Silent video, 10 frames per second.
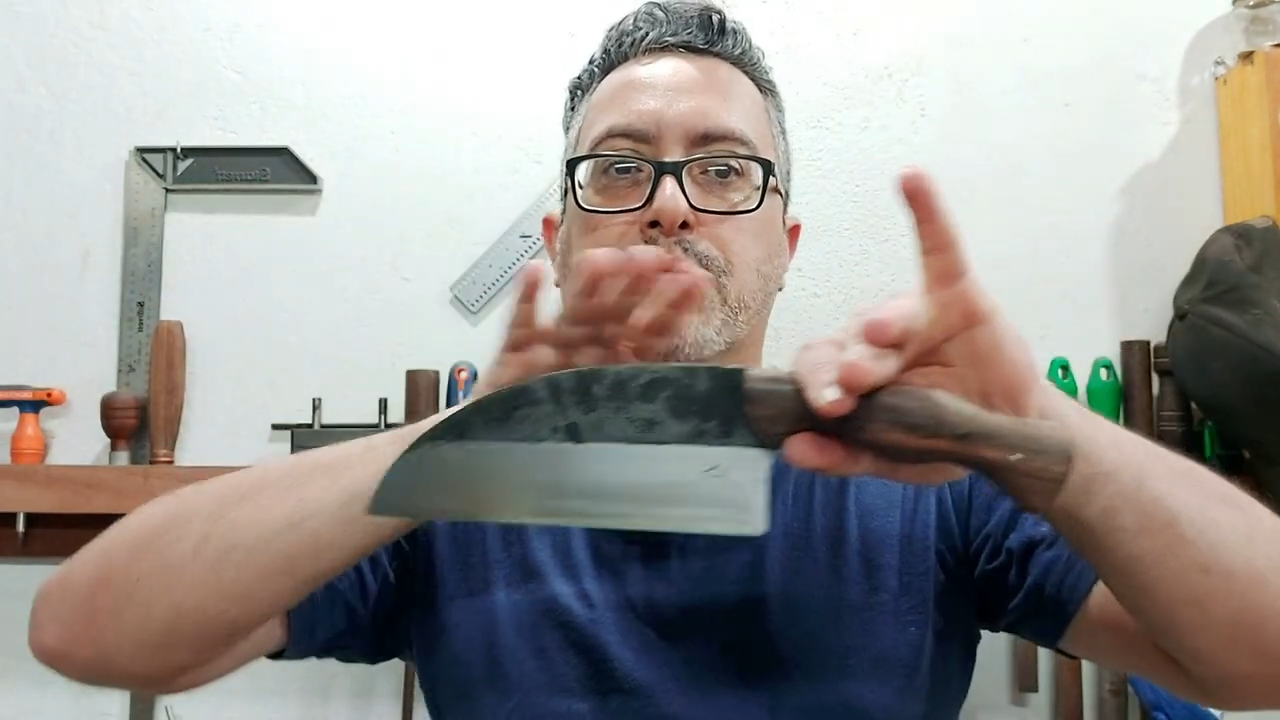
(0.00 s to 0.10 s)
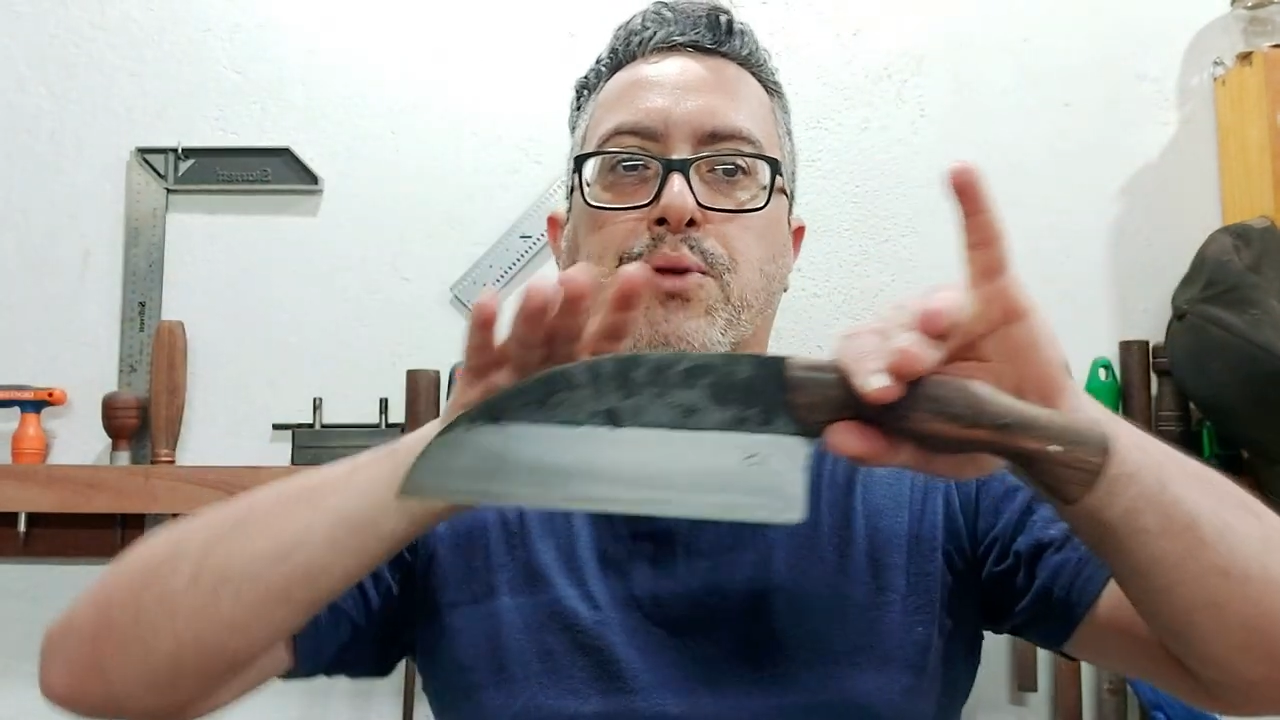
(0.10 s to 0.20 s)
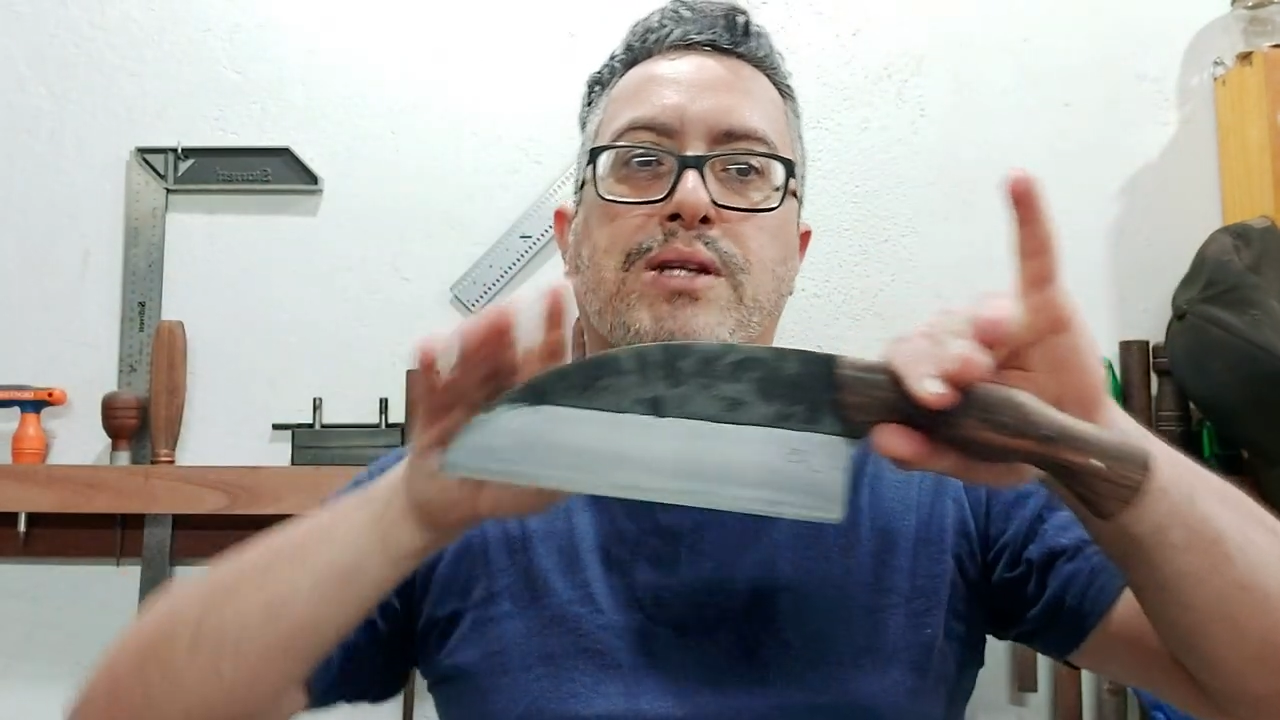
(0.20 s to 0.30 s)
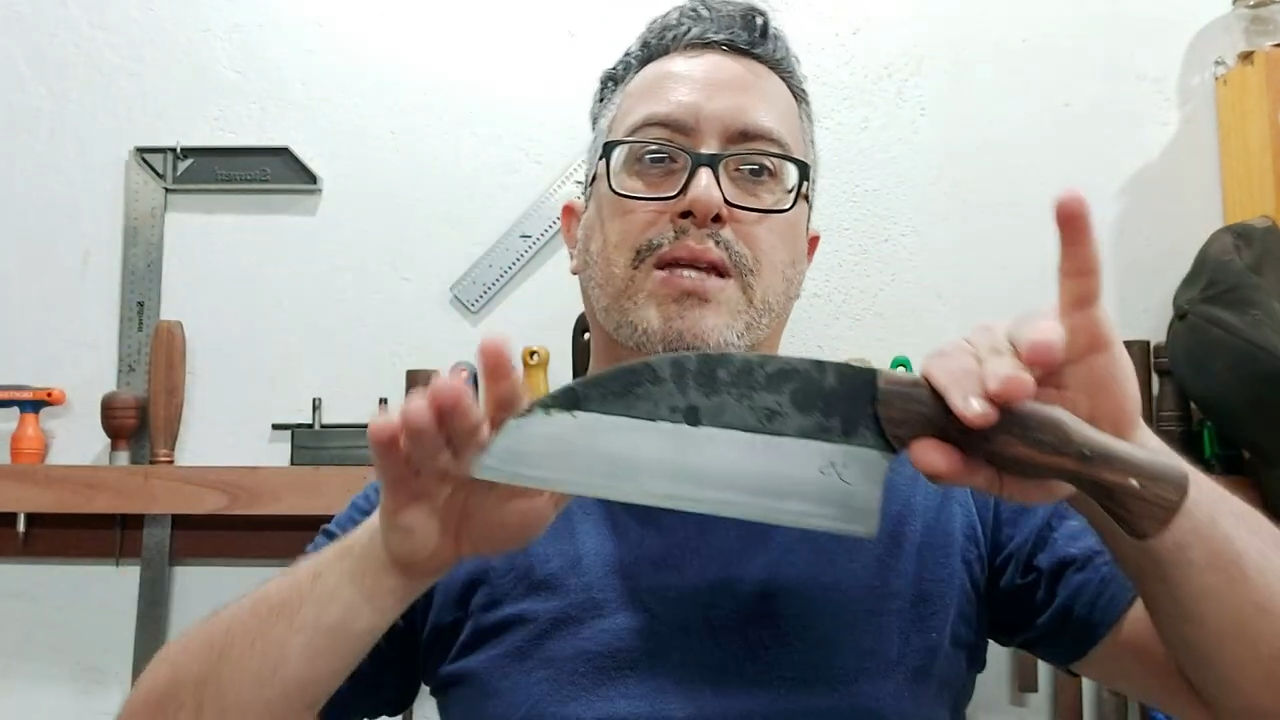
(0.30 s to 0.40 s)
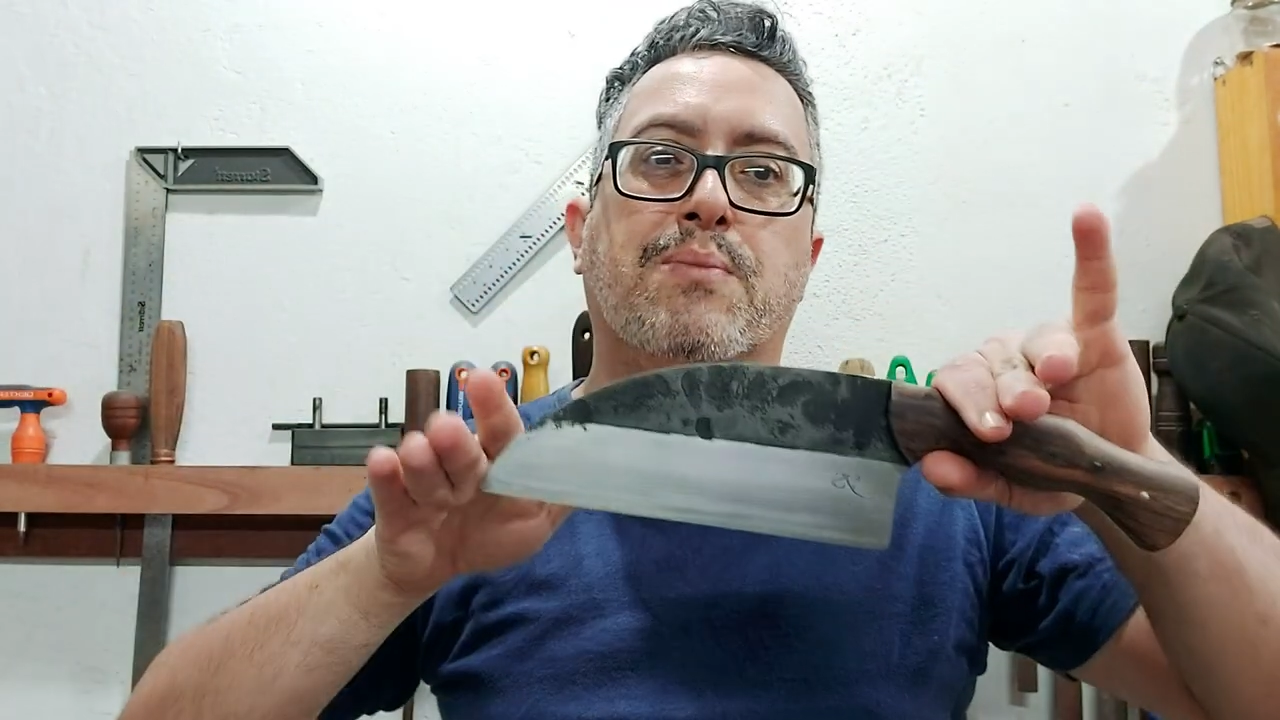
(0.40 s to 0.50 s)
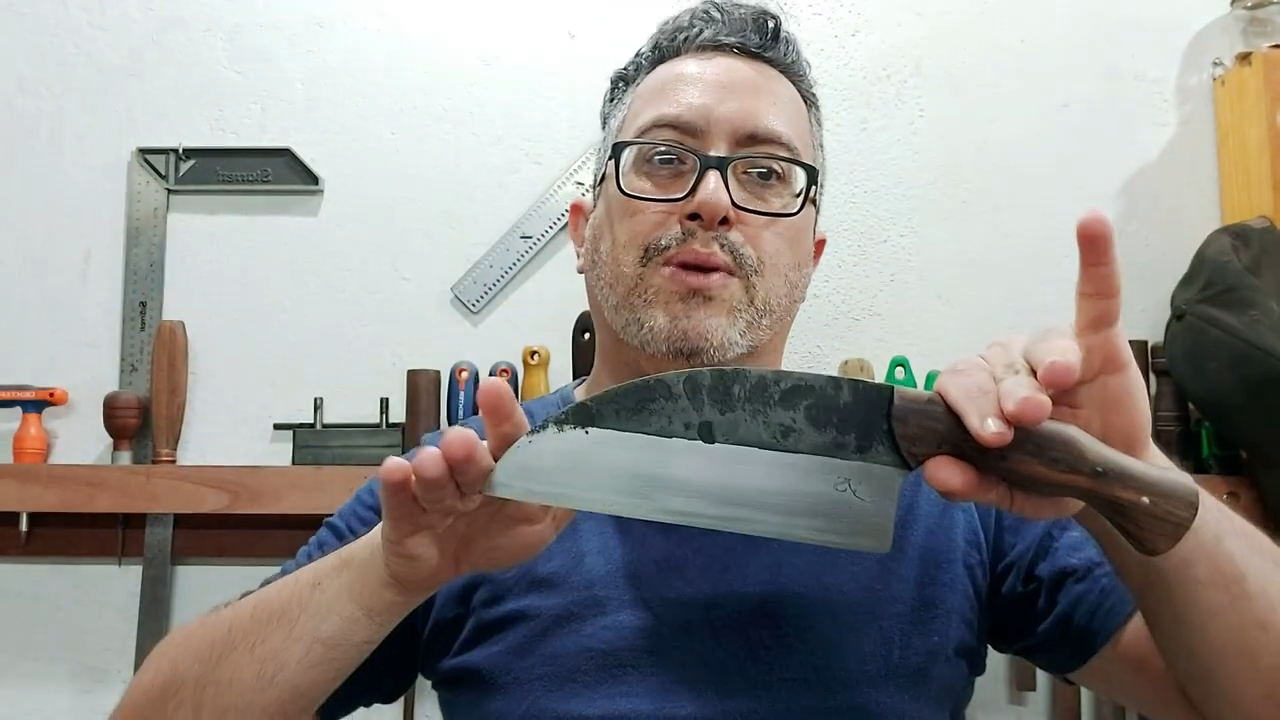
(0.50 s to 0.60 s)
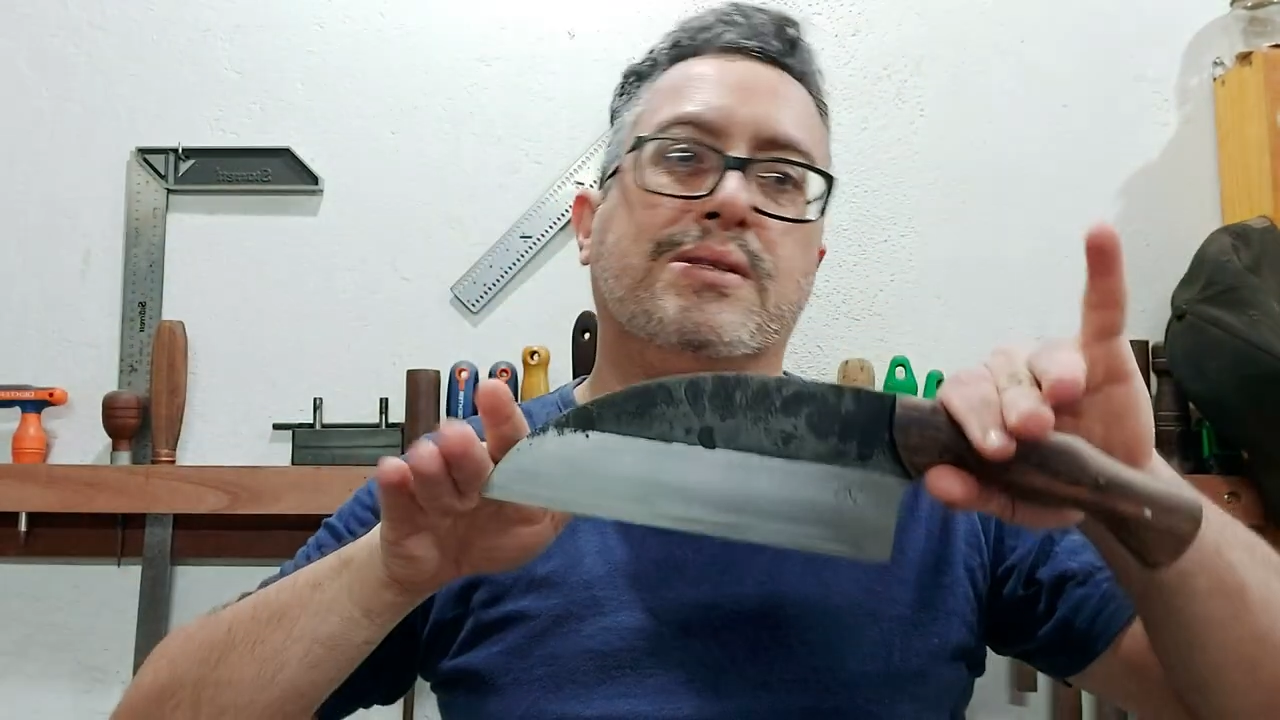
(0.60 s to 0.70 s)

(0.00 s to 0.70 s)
Por exemplo,